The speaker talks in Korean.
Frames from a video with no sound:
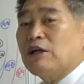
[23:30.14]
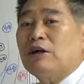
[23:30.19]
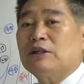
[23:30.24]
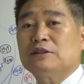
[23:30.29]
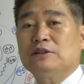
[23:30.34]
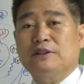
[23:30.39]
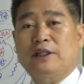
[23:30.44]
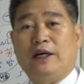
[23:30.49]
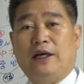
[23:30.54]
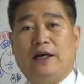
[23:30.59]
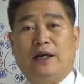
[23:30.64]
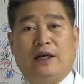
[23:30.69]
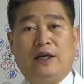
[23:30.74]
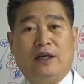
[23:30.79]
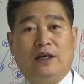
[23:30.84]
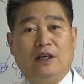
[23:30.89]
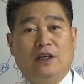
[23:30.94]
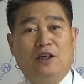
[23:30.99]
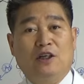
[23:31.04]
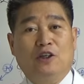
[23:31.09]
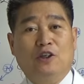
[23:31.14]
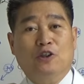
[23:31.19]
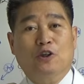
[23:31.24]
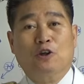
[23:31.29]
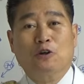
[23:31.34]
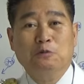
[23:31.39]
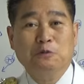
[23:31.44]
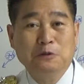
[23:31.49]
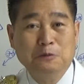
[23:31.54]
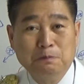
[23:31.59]
나왔는데
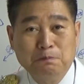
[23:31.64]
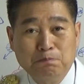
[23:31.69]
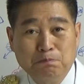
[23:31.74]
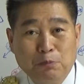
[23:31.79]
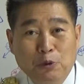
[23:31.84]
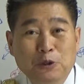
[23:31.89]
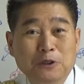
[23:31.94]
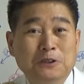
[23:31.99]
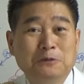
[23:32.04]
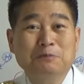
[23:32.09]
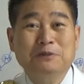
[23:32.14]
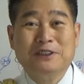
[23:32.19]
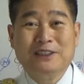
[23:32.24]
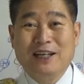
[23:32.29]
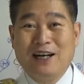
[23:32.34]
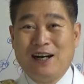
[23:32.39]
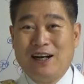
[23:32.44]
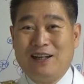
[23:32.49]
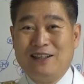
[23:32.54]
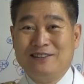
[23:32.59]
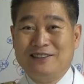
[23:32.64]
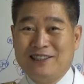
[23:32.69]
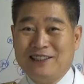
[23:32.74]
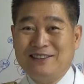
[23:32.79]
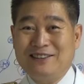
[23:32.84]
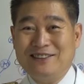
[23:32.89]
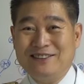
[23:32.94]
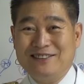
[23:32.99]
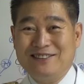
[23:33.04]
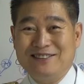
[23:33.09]
여러분 보이십니까?
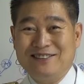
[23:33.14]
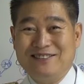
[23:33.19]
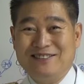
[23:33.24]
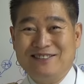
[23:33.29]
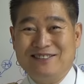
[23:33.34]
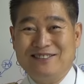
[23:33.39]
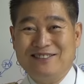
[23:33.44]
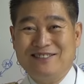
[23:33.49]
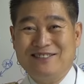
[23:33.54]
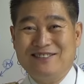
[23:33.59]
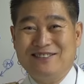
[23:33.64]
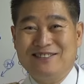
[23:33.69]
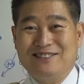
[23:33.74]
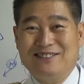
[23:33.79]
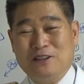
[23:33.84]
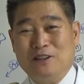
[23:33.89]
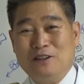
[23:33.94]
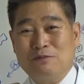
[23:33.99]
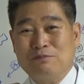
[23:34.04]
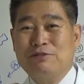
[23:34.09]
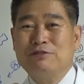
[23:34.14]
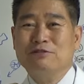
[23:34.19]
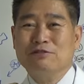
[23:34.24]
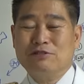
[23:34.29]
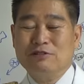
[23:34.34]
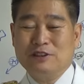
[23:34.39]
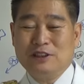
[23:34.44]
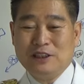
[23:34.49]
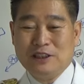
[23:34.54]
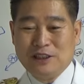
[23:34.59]
이제는?
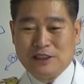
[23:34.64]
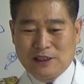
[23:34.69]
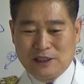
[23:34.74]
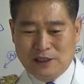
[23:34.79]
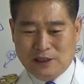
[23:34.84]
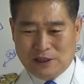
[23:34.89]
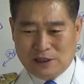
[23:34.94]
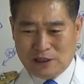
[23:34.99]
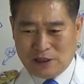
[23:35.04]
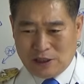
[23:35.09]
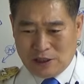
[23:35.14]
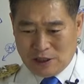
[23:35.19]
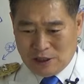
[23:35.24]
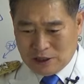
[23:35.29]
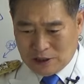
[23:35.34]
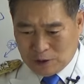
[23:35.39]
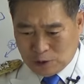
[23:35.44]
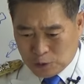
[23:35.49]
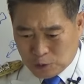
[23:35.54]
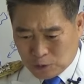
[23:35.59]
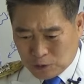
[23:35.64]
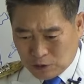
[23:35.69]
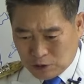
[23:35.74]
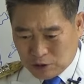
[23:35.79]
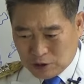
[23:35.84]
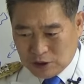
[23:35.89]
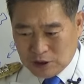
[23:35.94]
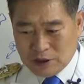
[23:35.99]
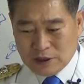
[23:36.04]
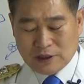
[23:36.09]
풍수지리를
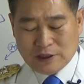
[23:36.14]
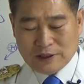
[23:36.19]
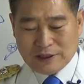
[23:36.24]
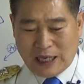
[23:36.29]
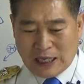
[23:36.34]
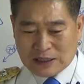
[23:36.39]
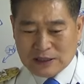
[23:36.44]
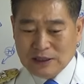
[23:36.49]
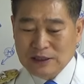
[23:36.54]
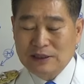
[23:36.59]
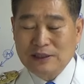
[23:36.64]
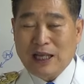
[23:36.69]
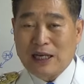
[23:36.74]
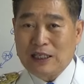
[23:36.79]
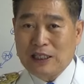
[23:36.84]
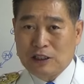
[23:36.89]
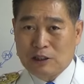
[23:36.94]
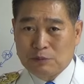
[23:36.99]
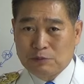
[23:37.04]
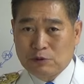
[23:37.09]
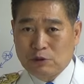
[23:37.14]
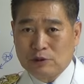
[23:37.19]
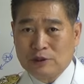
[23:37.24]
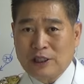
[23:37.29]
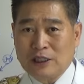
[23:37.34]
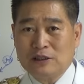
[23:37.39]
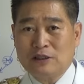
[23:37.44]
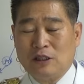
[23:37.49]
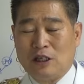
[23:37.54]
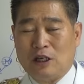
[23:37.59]
이 작은 땅에서부터
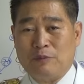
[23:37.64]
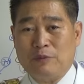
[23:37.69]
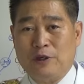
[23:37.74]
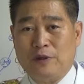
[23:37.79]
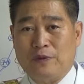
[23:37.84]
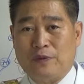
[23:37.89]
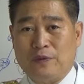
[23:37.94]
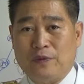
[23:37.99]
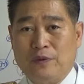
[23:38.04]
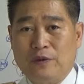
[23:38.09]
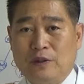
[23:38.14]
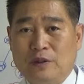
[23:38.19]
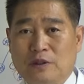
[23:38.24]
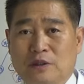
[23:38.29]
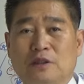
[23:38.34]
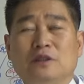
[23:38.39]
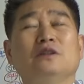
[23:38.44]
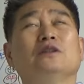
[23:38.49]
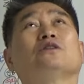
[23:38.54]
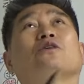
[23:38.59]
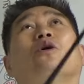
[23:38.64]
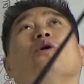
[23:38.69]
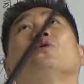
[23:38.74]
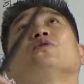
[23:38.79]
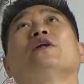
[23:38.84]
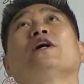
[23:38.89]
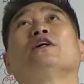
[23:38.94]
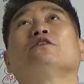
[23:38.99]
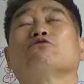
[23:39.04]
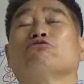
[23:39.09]
찾으려면 이
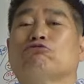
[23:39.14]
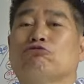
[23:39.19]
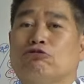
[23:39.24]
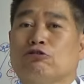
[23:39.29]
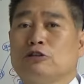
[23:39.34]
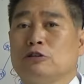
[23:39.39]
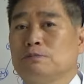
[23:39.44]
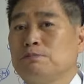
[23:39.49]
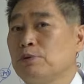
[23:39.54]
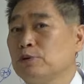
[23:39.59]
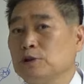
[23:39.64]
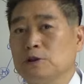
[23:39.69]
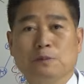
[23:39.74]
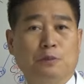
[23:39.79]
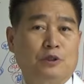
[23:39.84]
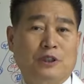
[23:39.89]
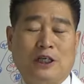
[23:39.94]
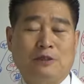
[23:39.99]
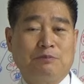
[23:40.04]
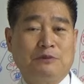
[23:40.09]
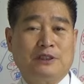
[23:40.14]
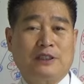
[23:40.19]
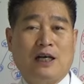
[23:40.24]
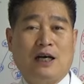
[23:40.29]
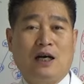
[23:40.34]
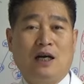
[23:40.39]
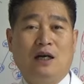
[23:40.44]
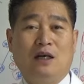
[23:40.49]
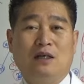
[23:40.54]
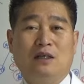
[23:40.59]
거대한 우주를 보지
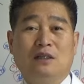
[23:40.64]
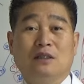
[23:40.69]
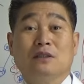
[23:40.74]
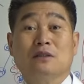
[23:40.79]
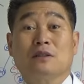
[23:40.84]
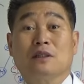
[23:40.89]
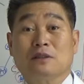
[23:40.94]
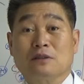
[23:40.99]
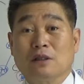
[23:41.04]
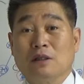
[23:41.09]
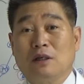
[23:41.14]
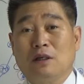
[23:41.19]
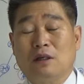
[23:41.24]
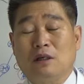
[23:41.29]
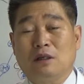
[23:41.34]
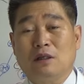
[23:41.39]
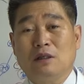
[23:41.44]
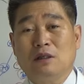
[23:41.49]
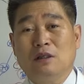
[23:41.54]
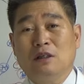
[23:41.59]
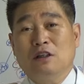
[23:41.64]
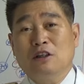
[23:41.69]
못합니다. 그래서